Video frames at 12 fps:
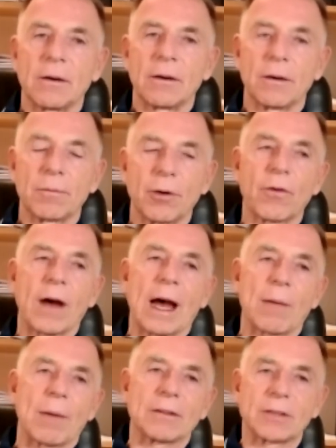äh, Puffer
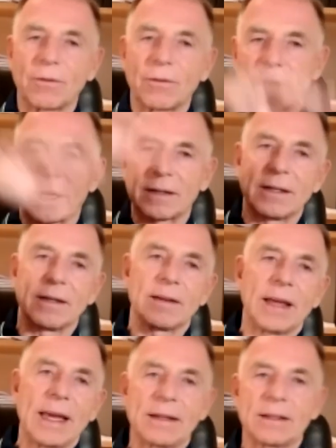habe, also die
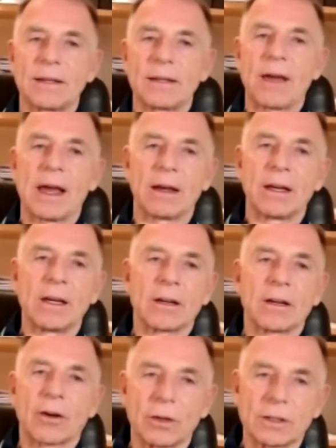Volatilität, die wäre
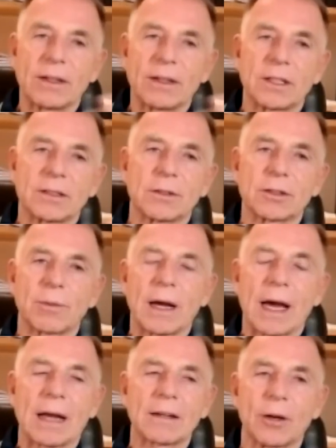größer. Wenn ich jetzt zum Beispiel mal
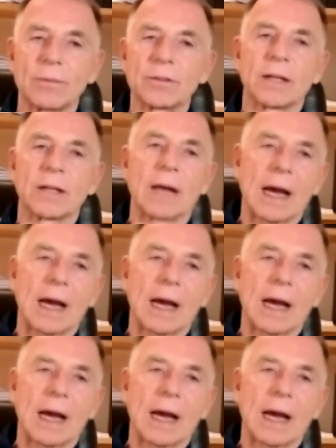angenommen, ich hätte